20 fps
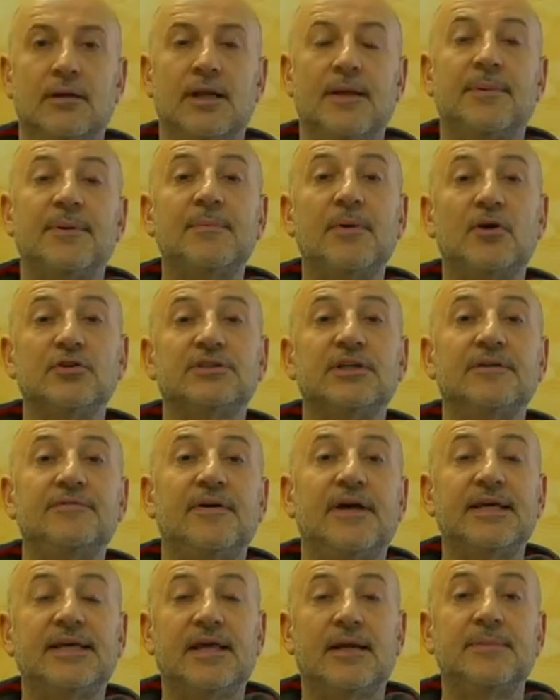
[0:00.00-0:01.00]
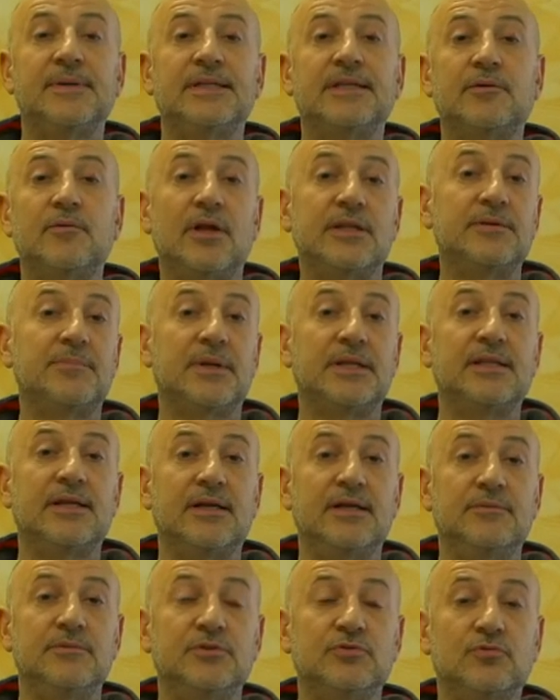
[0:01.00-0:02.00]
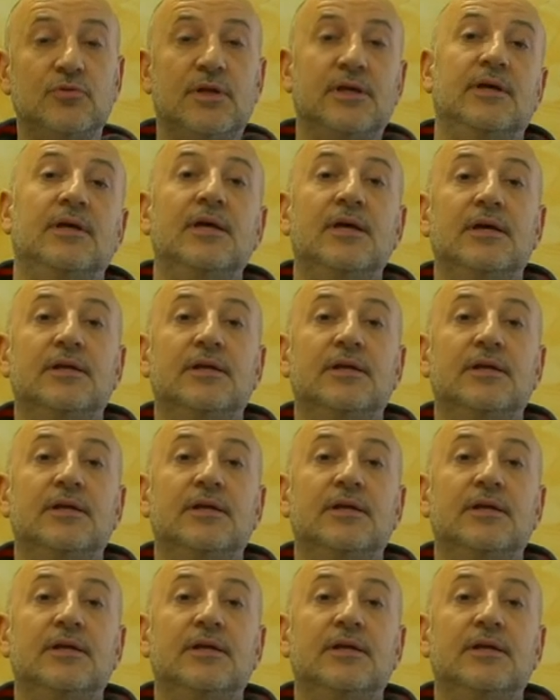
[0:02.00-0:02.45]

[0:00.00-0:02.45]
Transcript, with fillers: La prima cosa da fare è chiaramente quella di prendere le misure.